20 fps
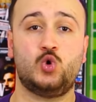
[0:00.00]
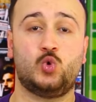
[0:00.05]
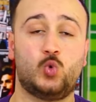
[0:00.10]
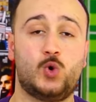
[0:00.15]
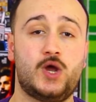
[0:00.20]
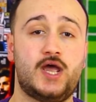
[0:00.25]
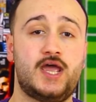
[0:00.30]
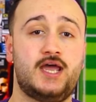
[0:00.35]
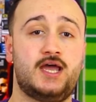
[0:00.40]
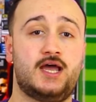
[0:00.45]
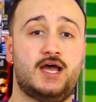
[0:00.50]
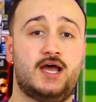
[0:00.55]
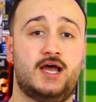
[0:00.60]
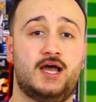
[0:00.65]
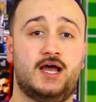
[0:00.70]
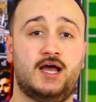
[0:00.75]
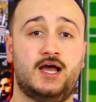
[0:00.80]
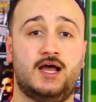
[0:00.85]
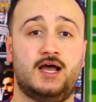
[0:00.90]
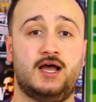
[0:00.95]

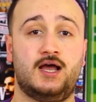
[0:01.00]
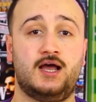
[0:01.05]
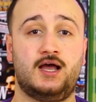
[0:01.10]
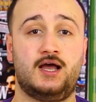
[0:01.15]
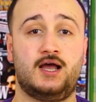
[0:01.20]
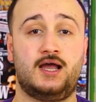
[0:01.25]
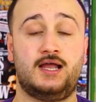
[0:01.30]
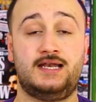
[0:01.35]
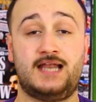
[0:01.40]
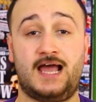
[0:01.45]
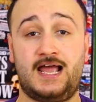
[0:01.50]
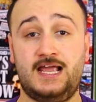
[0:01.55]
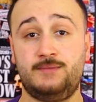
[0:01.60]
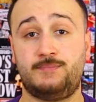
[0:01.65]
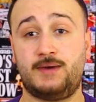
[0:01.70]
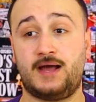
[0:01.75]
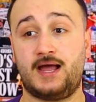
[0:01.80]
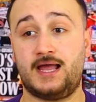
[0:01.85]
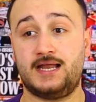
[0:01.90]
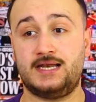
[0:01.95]

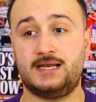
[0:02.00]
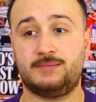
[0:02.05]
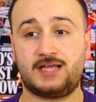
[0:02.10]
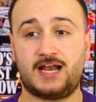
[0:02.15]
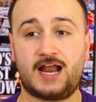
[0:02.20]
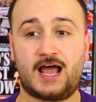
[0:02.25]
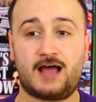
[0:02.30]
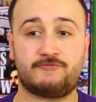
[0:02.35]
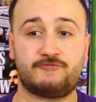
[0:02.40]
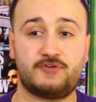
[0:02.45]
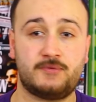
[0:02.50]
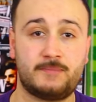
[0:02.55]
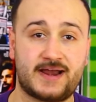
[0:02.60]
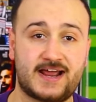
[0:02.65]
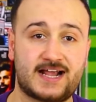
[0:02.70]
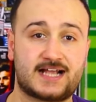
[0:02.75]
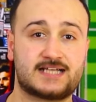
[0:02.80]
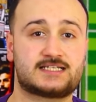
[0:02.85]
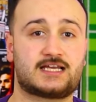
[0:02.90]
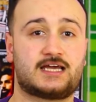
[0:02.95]
واللعيبه آه، اللي بتلعب في
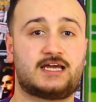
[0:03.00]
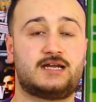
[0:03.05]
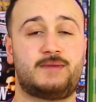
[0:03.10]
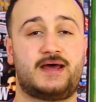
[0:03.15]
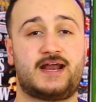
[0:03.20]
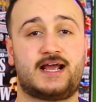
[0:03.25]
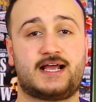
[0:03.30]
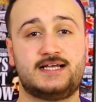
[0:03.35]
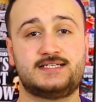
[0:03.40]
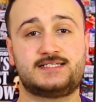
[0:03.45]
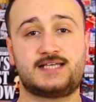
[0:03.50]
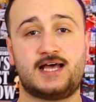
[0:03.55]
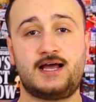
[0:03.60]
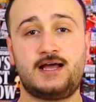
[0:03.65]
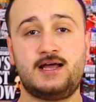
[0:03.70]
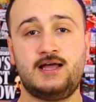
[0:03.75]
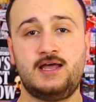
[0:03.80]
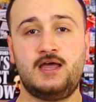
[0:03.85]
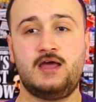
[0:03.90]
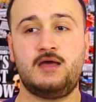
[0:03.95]
مراكز غير
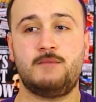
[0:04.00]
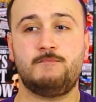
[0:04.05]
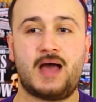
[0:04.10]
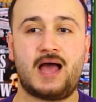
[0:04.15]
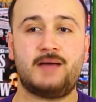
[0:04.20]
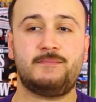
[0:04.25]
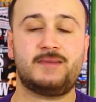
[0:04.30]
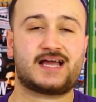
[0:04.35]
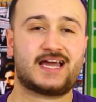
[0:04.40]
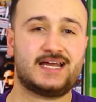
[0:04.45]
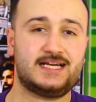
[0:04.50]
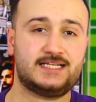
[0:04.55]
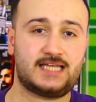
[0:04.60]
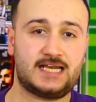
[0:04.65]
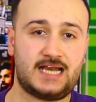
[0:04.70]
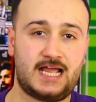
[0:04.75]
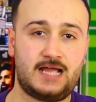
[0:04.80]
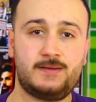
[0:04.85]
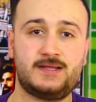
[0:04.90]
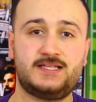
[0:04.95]
مراكزها مهما كانت
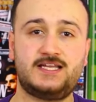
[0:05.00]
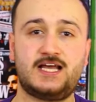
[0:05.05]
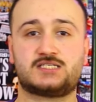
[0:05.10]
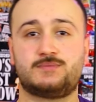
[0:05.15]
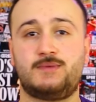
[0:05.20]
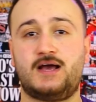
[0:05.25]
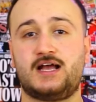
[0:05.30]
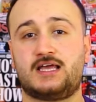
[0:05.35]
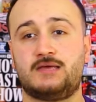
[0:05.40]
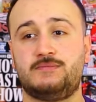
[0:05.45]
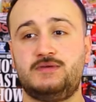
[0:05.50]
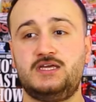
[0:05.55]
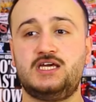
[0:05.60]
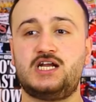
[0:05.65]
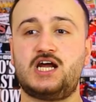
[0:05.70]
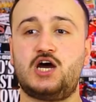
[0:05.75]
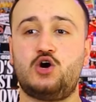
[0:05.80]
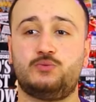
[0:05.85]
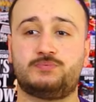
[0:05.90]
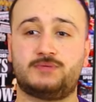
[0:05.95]
اللعيبه دي اسماء
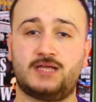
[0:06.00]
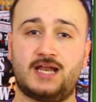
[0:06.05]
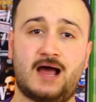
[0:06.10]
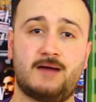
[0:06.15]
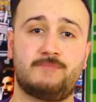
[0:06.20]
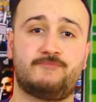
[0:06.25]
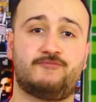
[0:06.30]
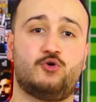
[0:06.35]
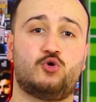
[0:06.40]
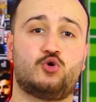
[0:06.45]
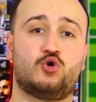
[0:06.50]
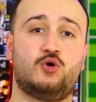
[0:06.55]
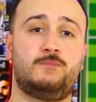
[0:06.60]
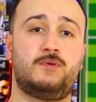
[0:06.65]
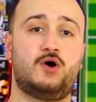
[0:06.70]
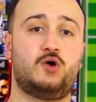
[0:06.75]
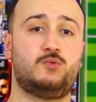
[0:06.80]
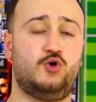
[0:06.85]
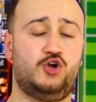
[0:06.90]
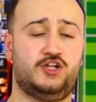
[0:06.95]
كبيره وبتلعب في
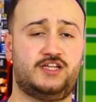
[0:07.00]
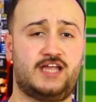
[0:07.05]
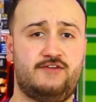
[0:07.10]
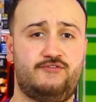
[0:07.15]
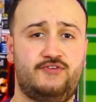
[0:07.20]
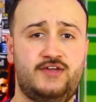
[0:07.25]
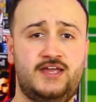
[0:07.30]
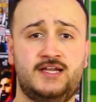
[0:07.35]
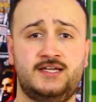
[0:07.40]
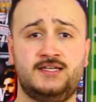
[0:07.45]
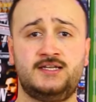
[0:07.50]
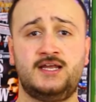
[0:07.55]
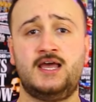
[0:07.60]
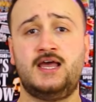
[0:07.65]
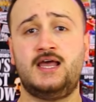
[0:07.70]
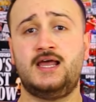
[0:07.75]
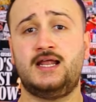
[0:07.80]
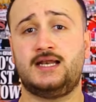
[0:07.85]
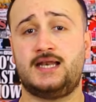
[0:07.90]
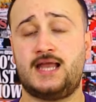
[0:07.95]
اوروبا ومحترفين
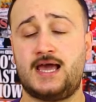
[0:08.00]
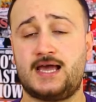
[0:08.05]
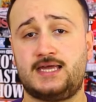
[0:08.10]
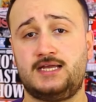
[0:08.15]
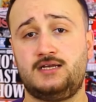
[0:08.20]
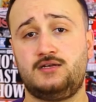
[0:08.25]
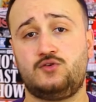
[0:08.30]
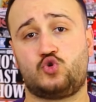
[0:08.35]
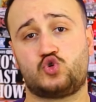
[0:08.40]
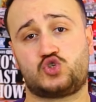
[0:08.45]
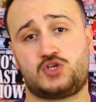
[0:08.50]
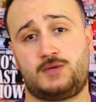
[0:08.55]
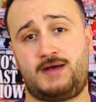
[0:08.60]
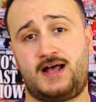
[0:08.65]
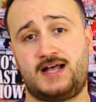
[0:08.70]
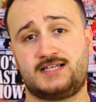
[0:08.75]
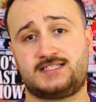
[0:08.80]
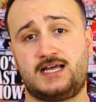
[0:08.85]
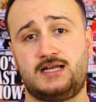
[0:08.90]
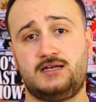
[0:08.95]
لكن حسام
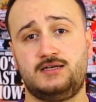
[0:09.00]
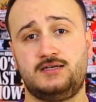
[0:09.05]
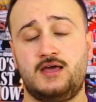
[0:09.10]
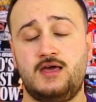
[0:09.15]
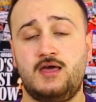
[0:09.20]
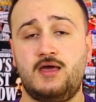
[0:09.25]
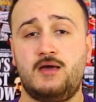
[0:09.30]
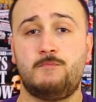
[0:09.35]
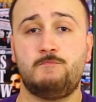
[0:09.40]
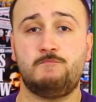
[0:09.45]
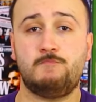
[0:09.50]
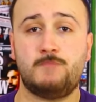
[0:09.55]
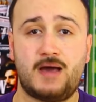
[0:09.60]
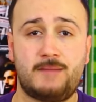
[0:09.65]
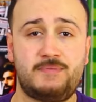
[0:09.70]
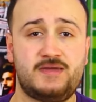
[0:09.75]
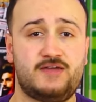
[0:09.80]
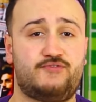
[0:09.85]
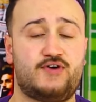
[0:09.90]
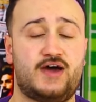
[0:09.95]
حسن
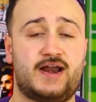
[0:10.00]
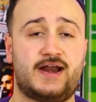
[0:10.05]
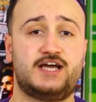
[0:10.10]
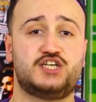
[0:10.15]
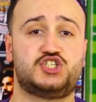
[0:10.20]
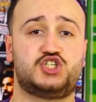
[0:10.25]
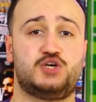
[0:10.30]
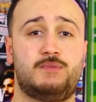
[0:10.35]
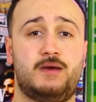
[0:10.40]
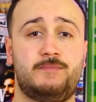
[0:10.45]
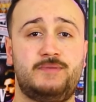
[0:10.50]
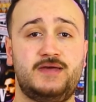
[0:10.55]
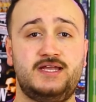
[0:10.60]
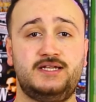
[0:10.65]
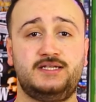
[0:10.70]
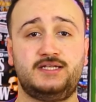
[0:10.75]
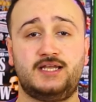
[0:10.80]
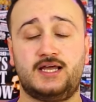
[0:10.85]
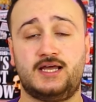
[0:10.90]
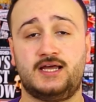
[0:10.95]
ما بيفرقش ما
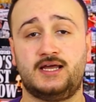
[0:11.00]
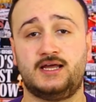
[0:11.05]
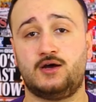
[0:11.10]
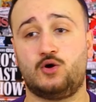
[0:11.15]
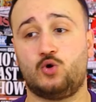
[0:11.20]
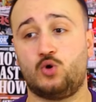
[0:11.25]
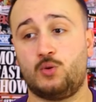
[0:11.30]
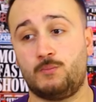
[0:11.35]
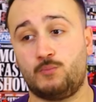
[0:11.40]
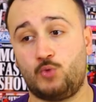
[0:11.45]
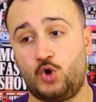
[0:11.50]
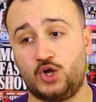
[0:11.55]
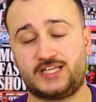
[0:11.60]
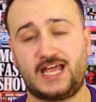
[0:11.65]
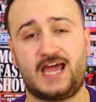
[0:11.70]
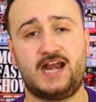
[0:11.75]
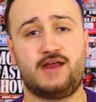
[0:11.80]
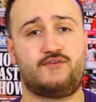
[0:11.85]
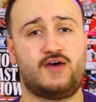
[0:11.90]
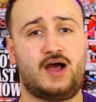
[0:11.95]
بين آه،
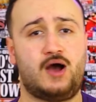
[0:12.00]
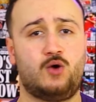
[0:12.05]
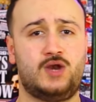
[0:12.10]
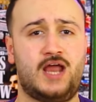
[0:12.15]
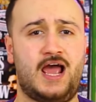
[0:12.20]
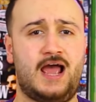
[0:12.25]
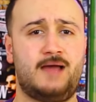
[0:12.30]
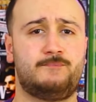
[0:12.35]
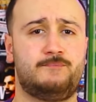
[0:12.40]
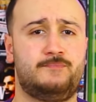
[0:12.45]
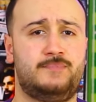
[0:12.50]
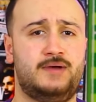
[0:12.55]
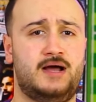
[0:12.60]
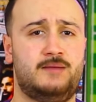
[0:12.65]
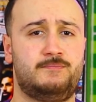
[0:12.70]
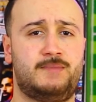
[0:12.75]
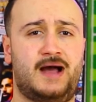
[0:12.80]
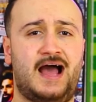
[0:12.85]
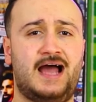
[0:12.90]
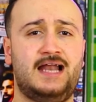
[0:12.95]
محترف او لاعب
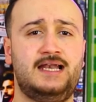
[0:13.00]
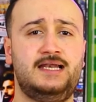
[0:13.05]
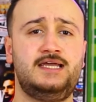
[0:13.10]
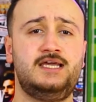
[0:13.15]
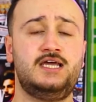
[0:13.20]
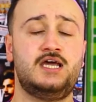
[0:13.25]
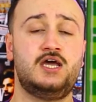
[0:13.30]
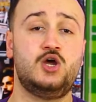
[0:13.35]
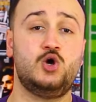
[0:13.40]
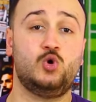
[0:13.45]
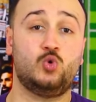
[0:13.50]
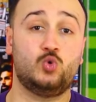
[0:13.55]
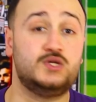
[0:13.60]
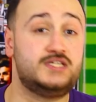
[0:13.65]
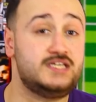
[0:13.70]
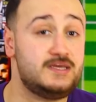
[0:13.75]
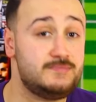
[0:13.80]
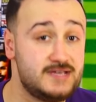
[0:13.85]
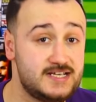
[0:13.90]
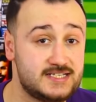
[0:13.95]
محلي
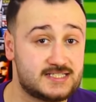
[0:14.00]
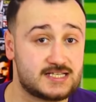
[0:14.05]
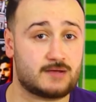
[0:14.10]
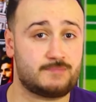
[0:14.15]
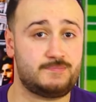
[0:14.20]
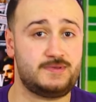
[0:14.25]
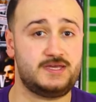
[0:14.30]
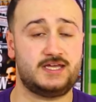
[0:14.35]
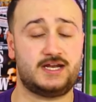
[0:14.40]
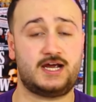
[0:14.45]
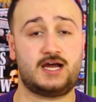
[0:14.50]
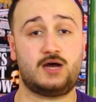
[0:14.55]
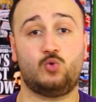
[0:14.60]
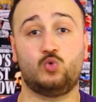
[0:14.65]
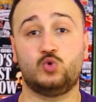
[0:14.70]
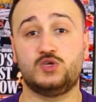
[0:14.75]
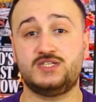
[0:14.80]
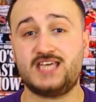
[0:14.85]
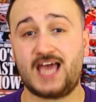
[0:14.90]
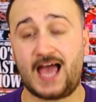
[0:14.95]
ودي ميزه كبيره
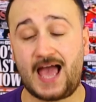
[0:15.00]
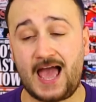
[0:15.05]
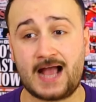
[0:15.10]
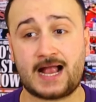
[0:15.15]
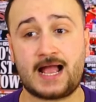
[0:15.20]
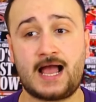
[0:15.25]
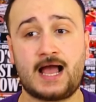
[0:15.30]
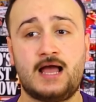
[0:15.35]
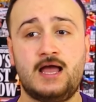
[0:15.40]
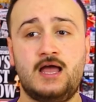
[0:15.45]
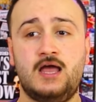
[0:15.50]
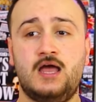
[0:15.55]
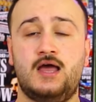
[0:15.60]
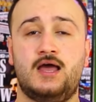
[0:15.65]
ودي حاجه